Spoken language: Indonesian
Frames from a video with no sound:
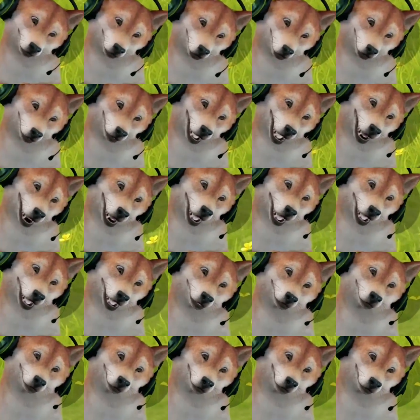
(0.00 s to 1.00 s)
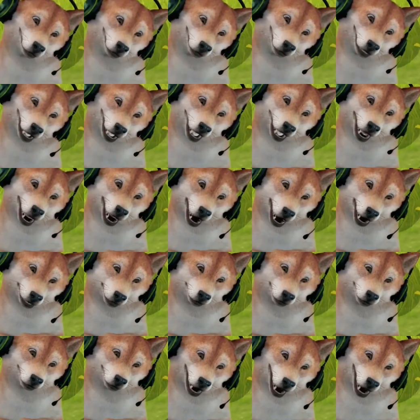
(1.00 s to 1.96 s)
orangnya karena dia itu